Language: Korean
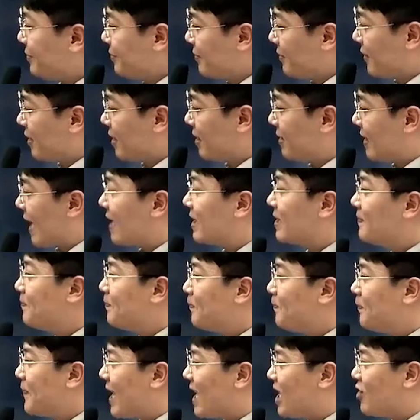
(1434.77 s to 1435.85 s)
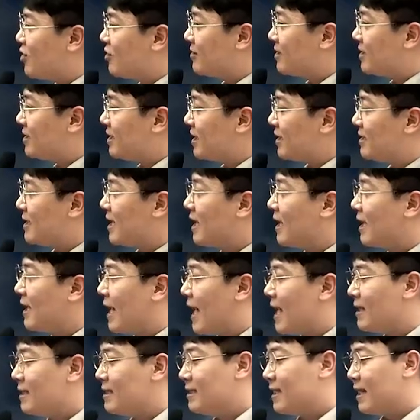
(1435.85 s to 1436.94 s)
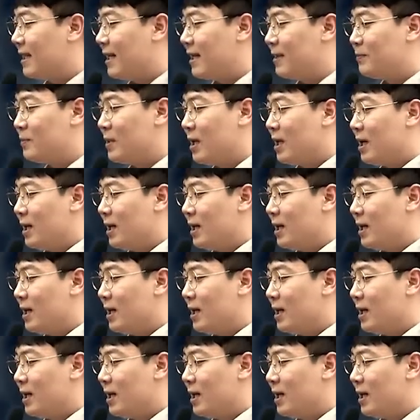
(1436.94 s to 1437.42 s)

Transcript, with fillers: 음, 다른 배경 지식 제가 강의 시간에